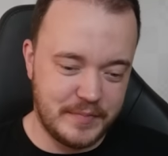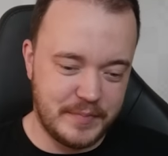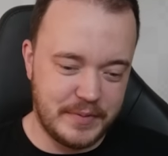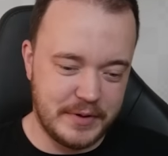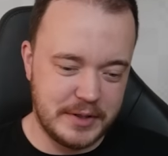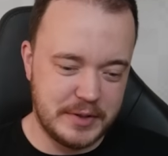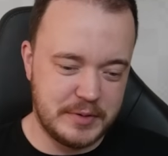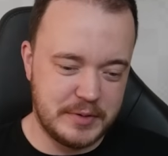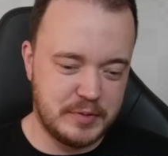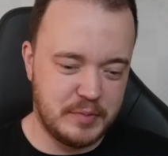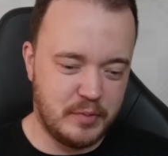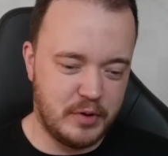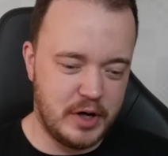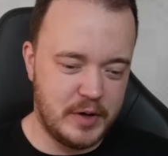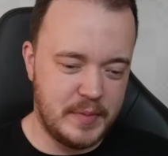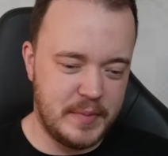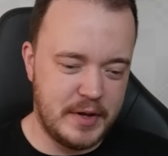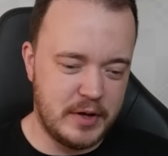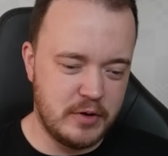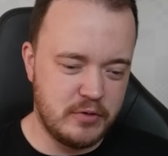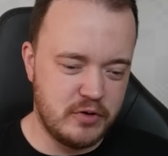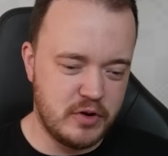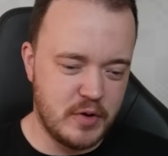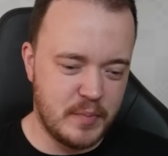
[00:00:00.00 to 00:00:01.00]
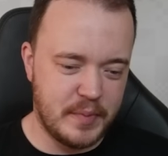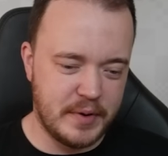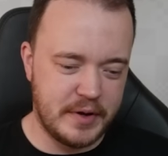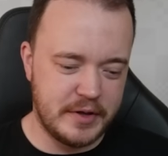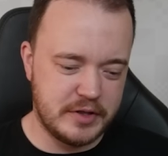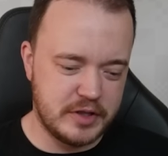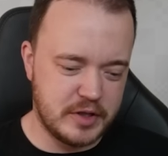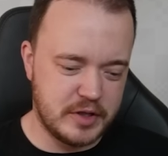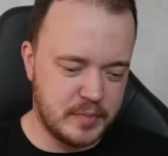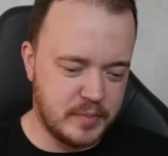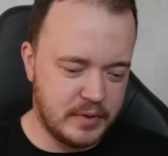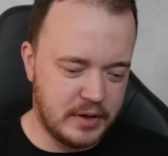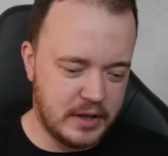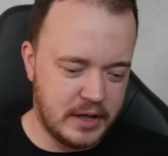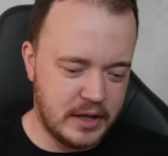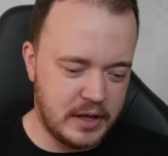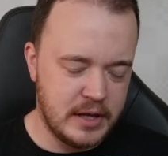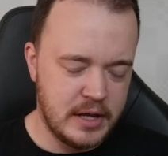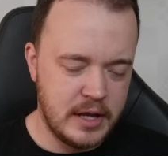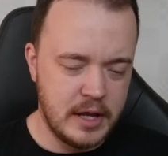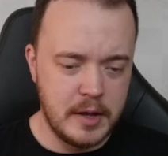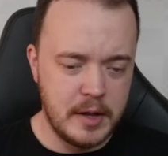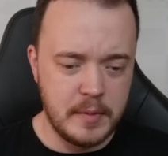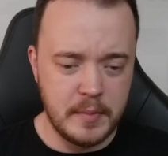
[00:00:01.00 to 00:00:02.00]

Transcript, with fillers: В принципе, более-менее у него позиция была.